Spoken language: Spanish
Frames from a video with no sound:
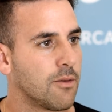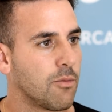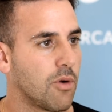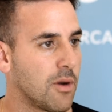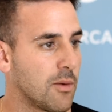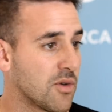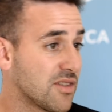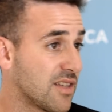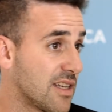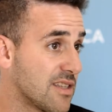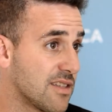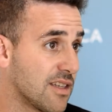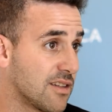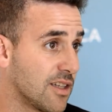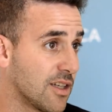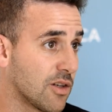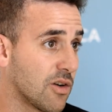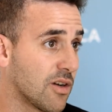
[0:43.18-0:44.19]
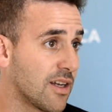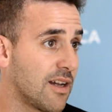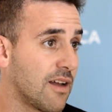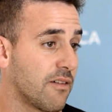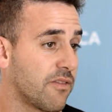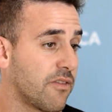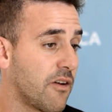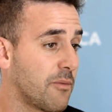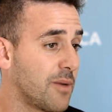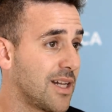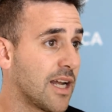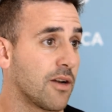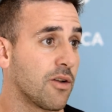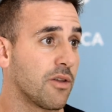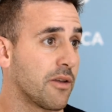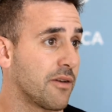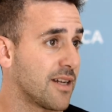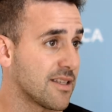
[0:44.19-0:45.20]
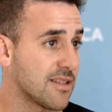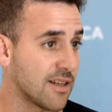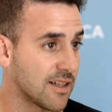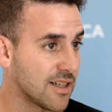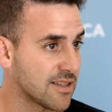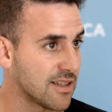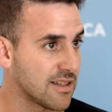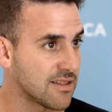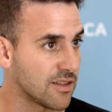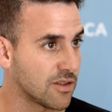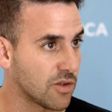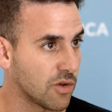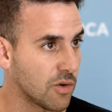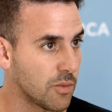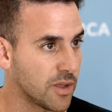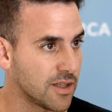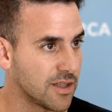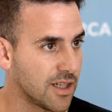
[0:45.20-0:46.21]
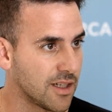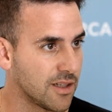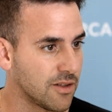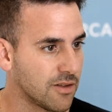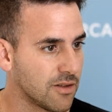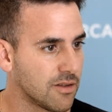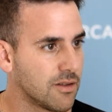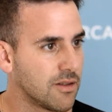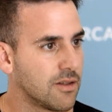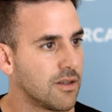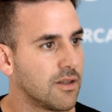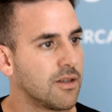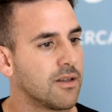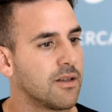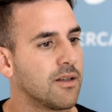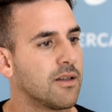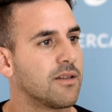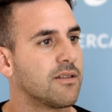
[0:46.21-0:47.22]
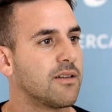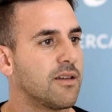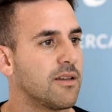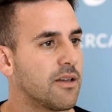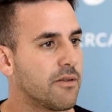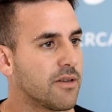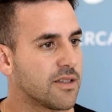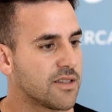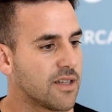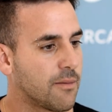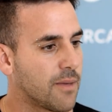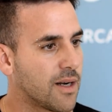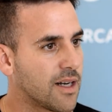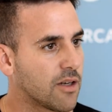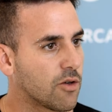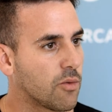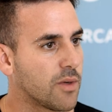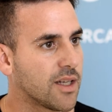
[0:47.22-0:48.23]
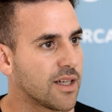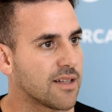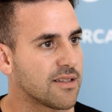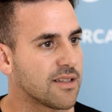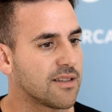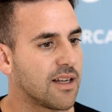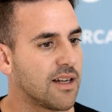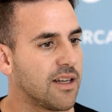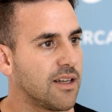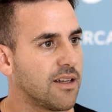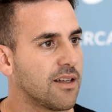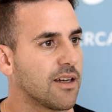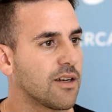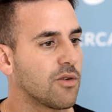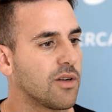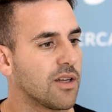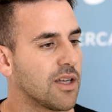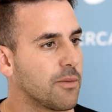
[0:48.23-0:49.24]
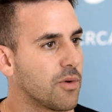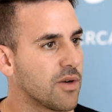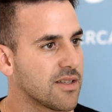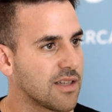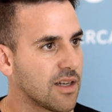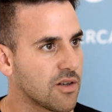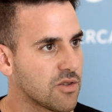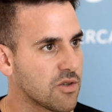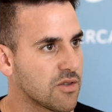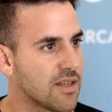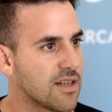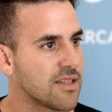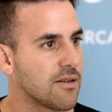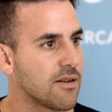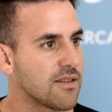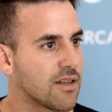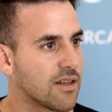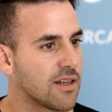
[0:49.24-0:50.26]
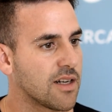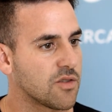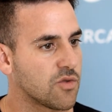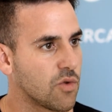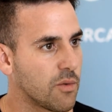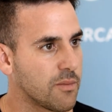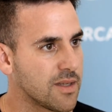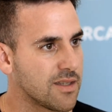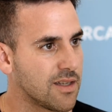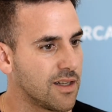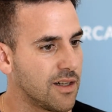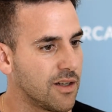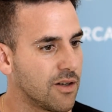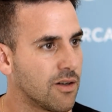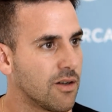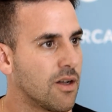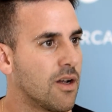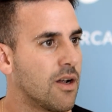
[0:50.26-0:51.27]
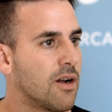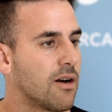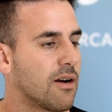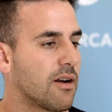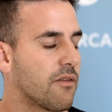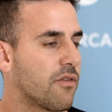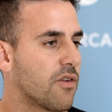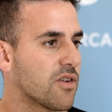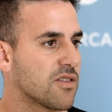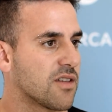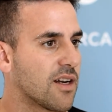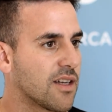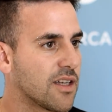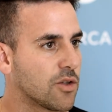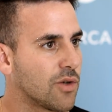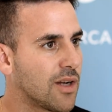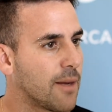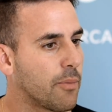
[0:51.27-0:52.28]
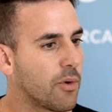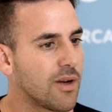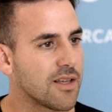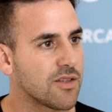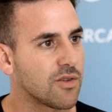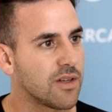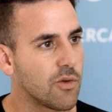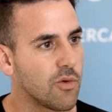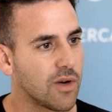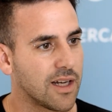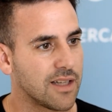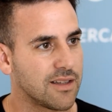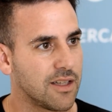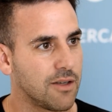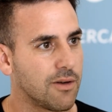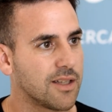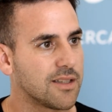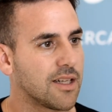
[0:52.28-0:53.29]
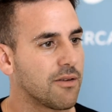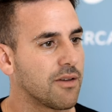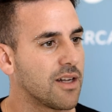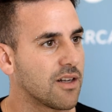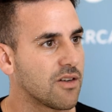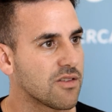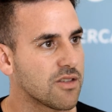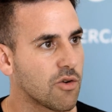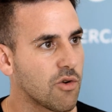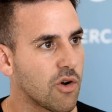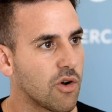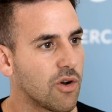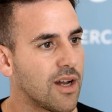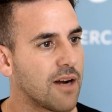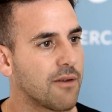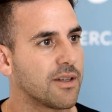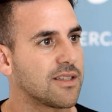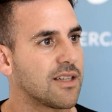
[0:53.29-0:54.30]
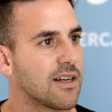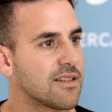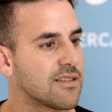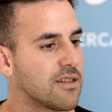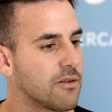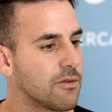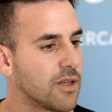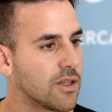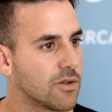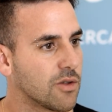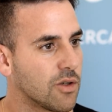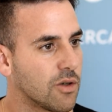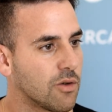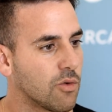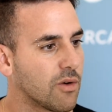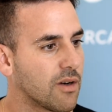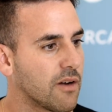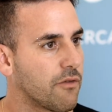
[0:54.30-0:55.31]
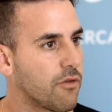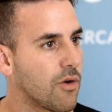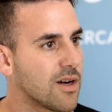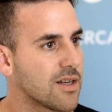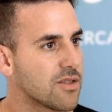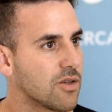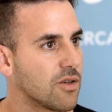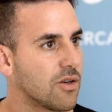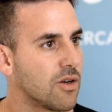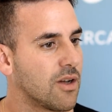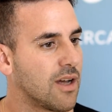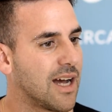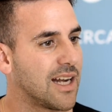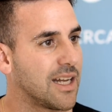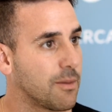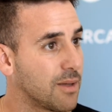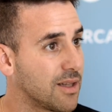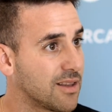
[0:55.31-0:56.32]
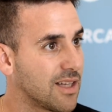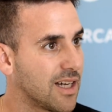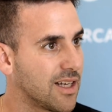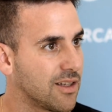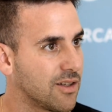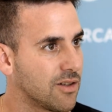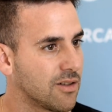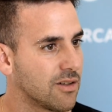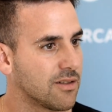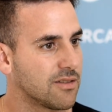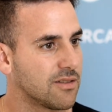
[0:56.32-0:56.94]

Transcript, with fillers: Volvemos a insistir con que las familias no deben acercarse al centro comunitario, ¿sí? Deben llamar a comunicarse estas líneas, que un equipo de desarrollo social se va a acercar a su domicilio, reforzar que toda la población educativa a través del Consejo Escolar va a estar recibiendo un refuerzo alimentario